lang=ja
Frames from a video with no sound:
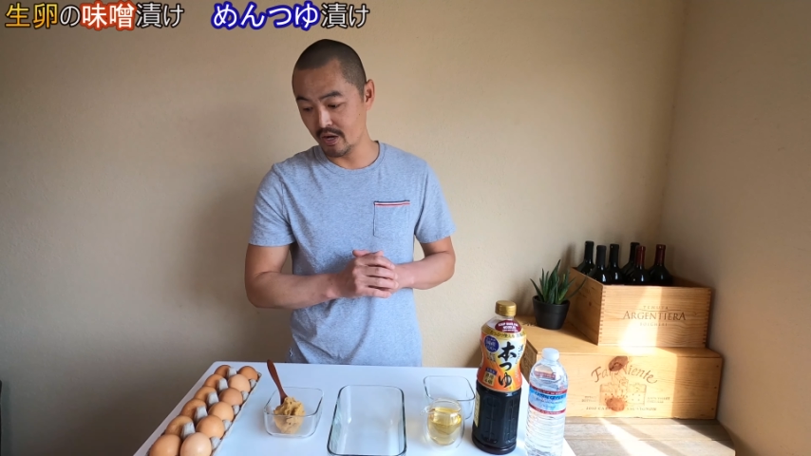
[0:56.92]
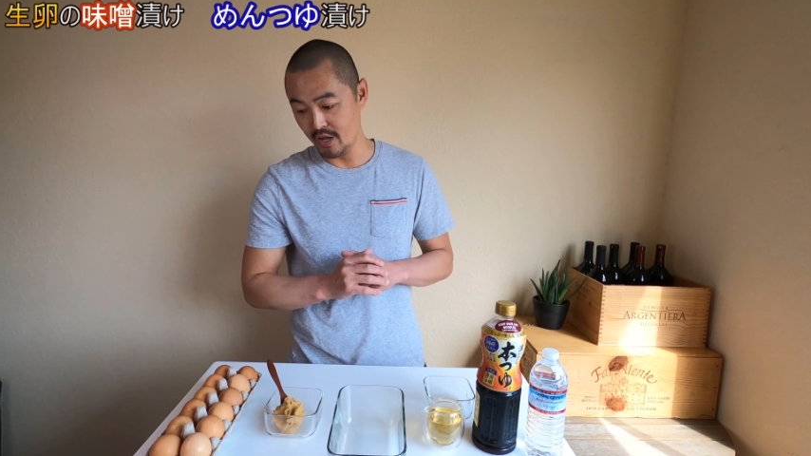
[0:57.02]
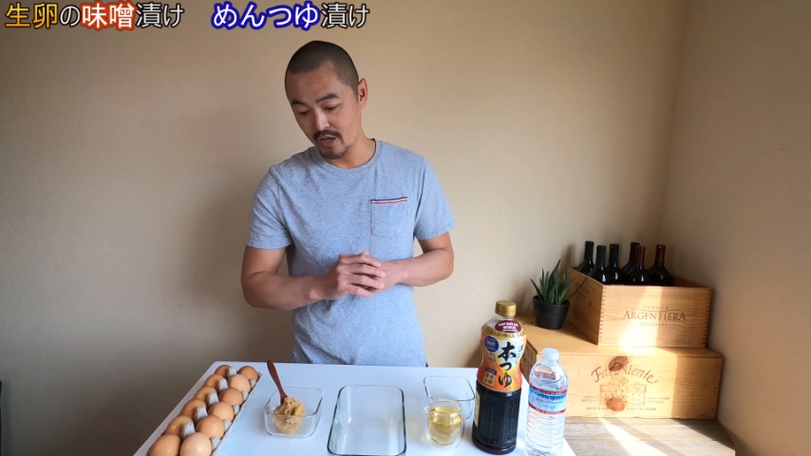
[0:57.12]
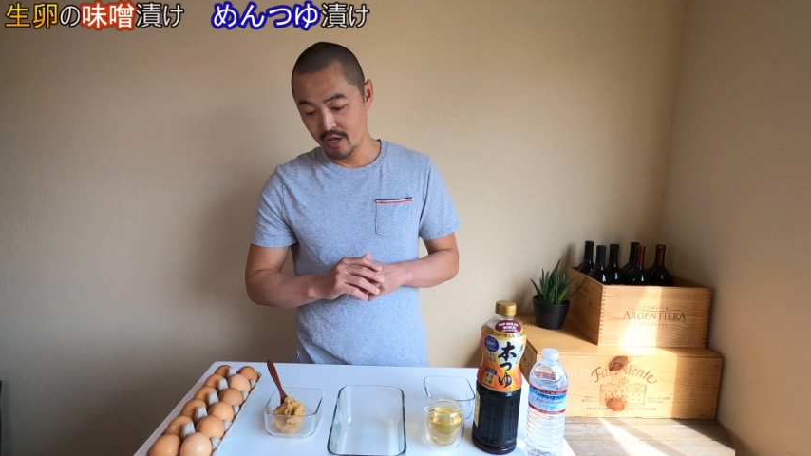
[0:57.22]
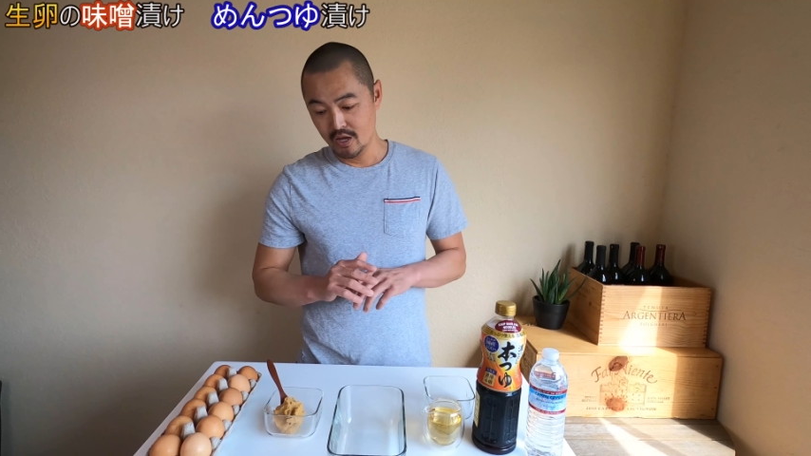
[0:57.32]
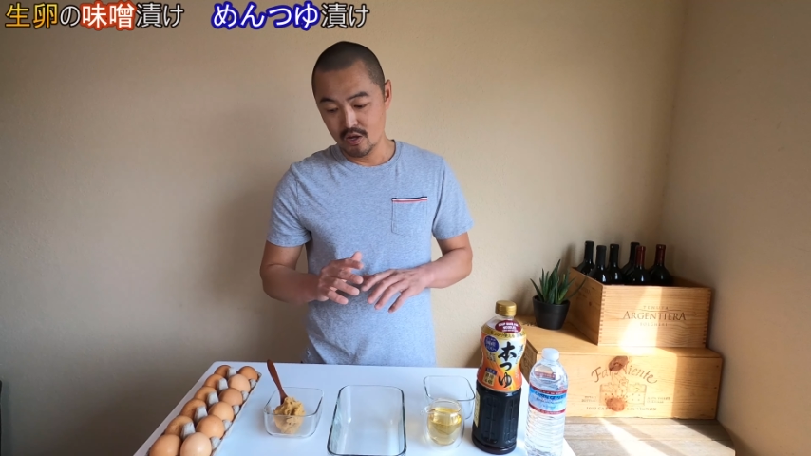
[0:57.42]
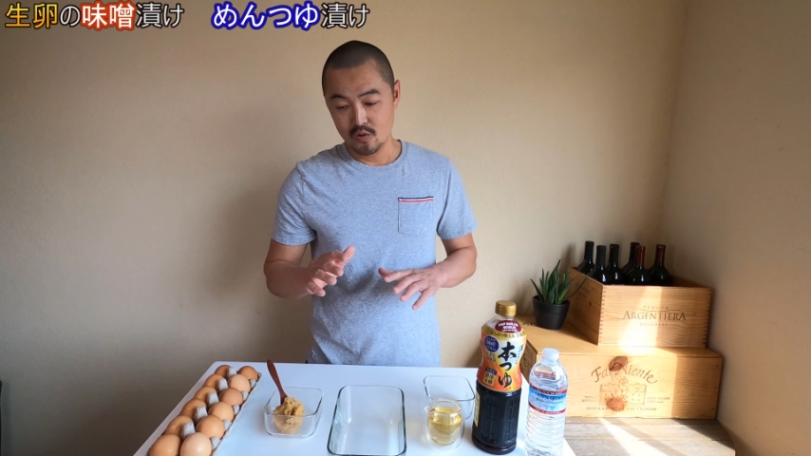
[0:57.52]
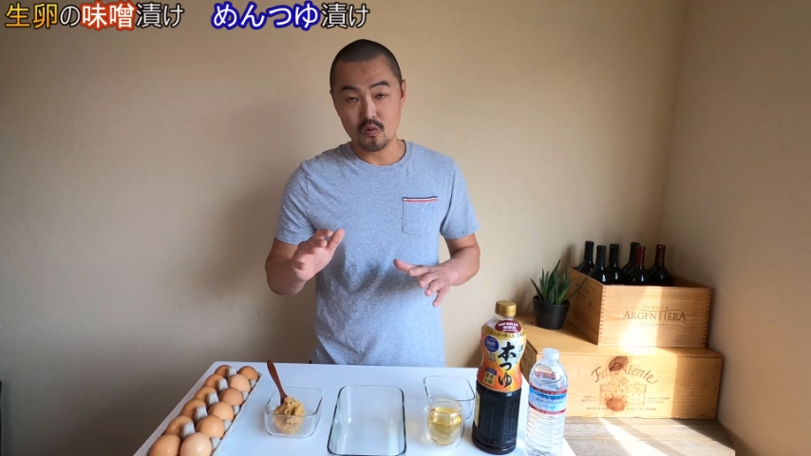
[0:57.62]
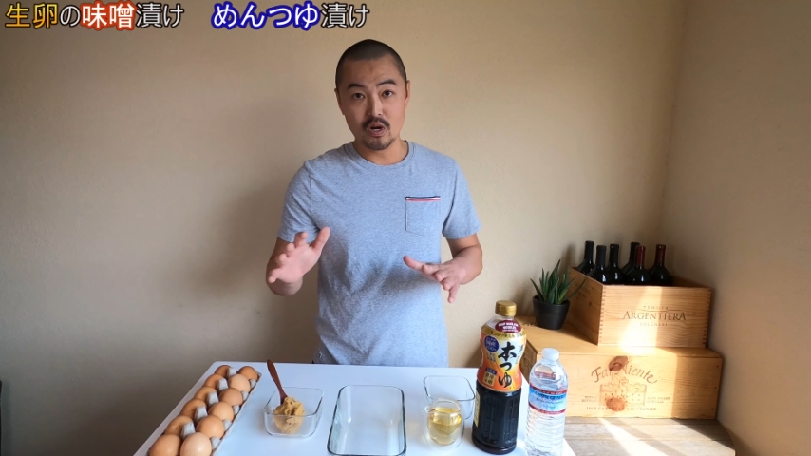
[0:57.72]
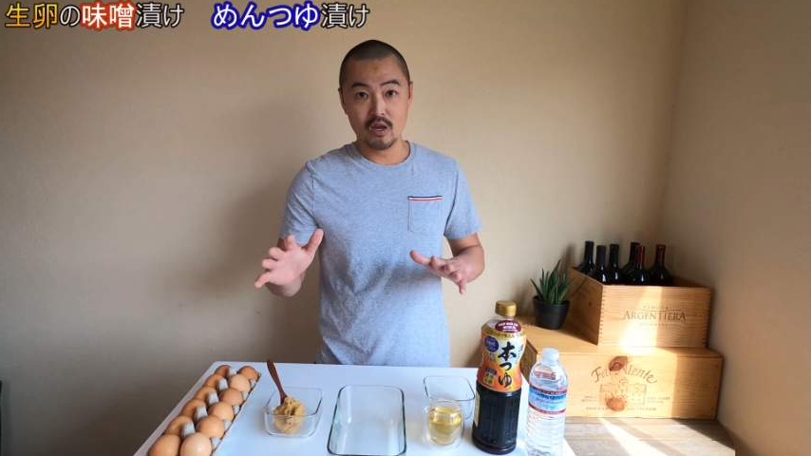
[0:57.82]
でね
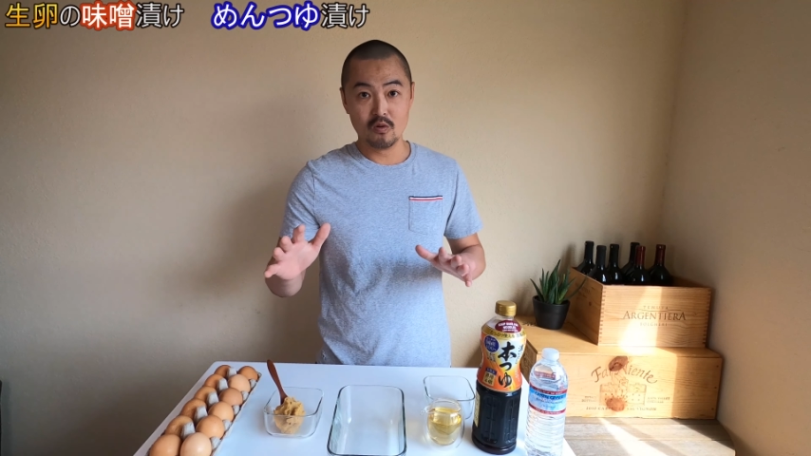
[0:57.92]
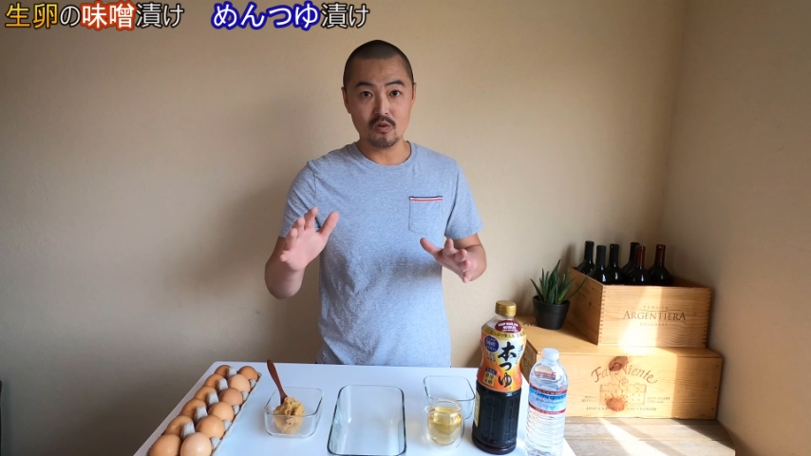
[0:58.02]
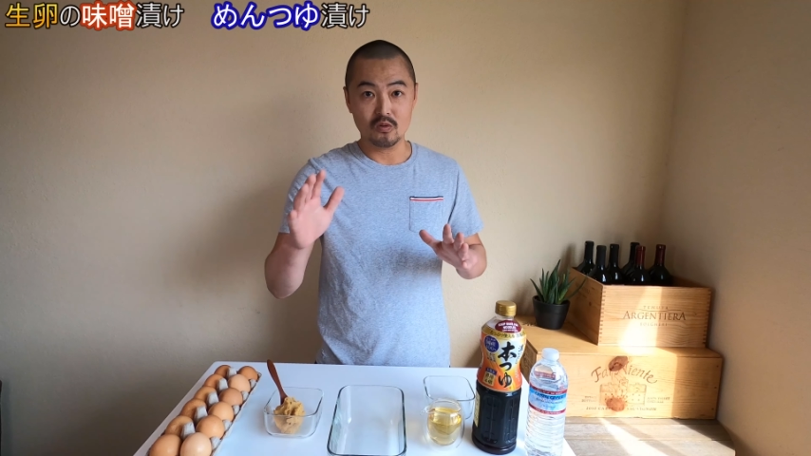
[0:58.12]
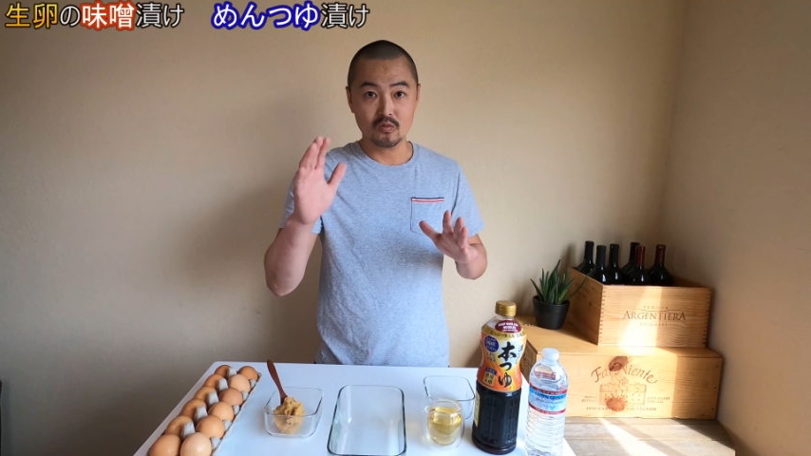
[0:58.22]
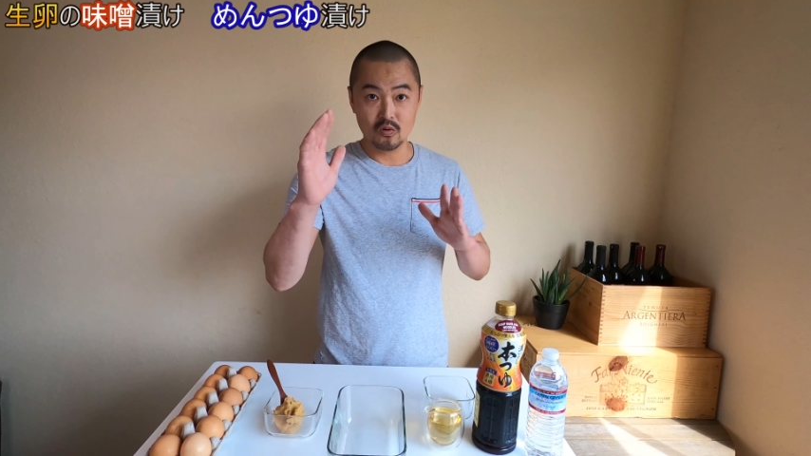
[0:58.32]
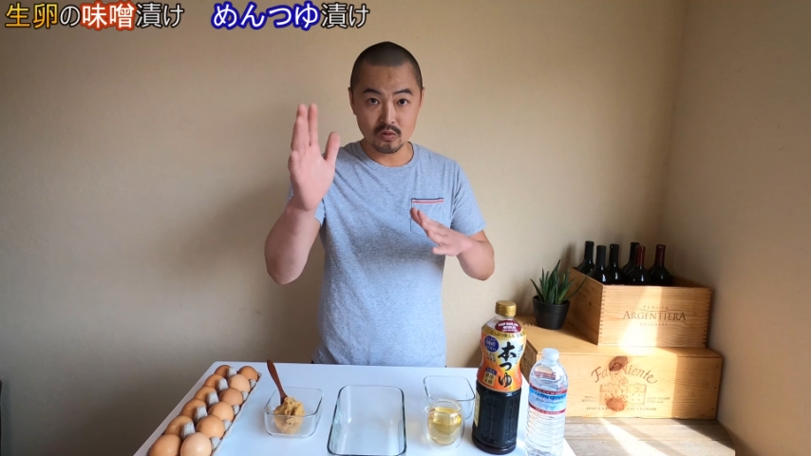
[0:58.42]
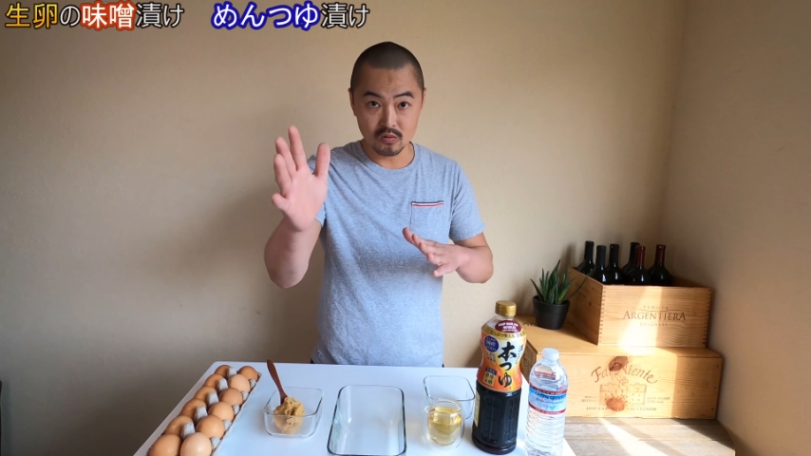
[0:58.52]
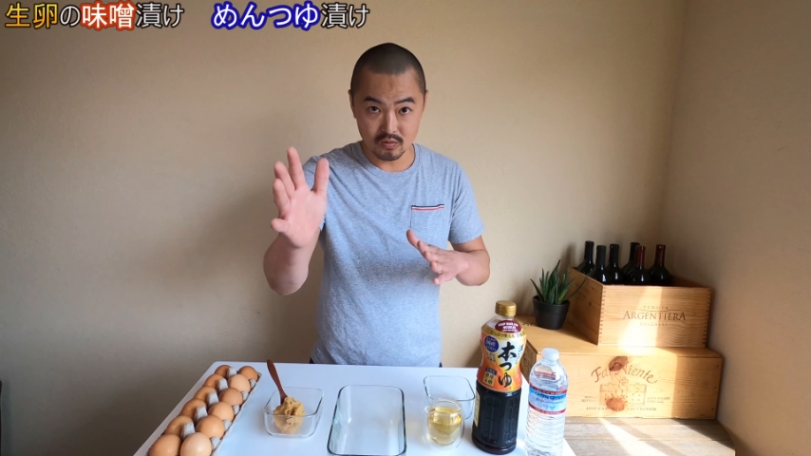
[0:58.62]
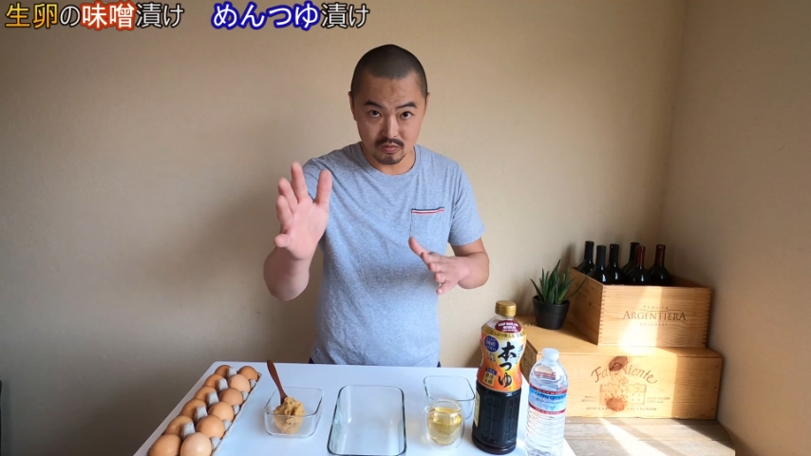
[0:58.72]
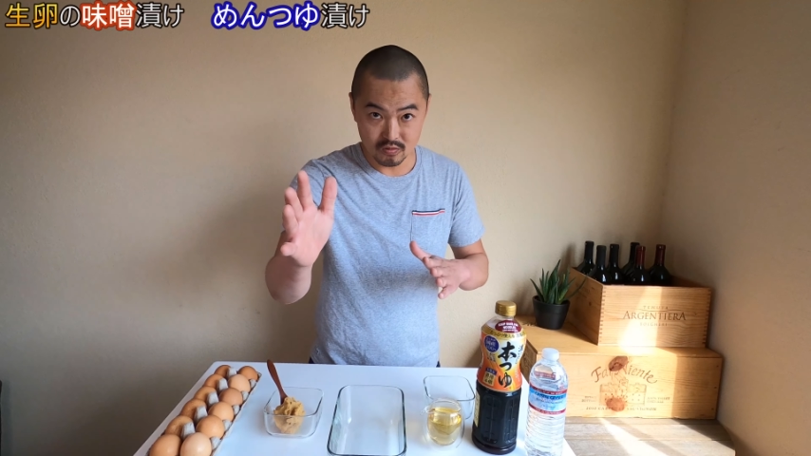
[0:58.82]
これをこ
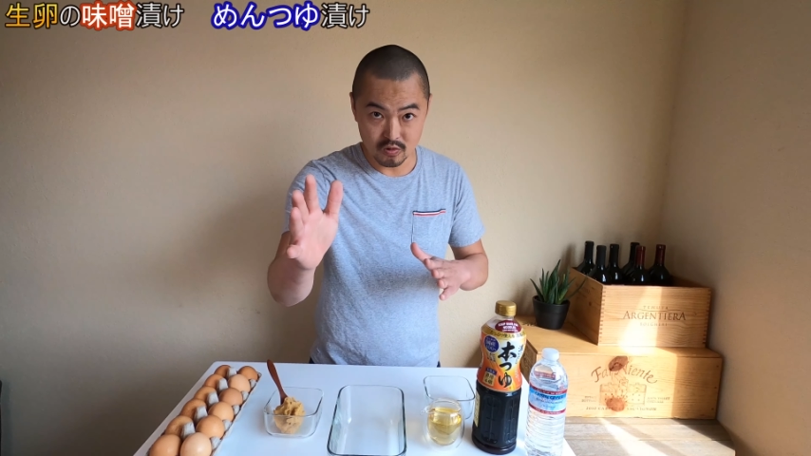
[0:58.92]
の